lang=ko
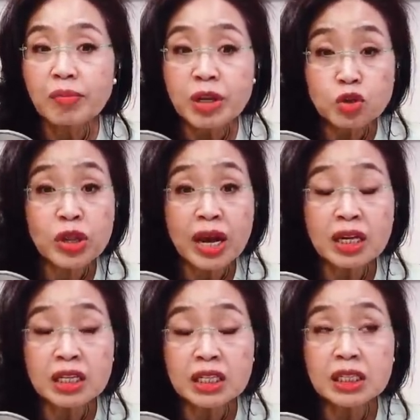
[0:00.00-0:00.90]

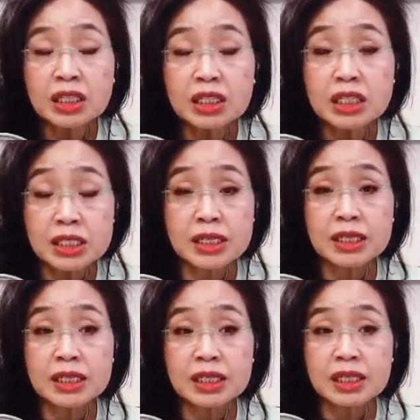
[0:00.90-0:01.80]
민주당을 늘 그
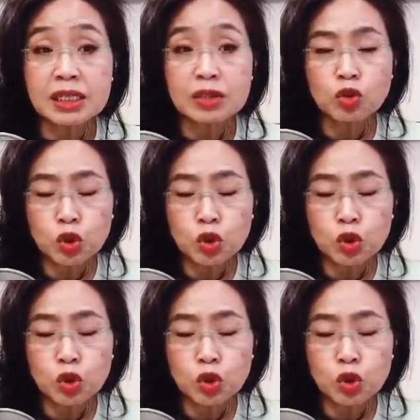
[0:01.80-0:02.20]
지지를 그